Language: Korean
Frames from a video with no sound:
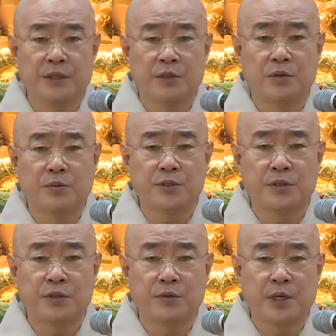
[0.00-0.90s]
있고
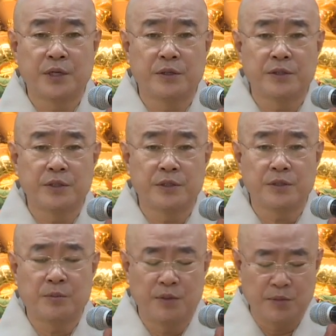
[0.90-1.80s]
부처님과 연이
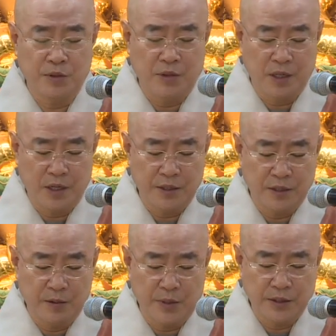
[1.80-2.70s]
있어 불법과
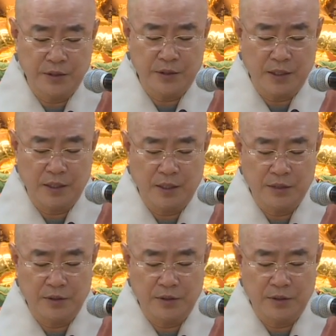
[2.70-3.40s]
인을 맺어 장나가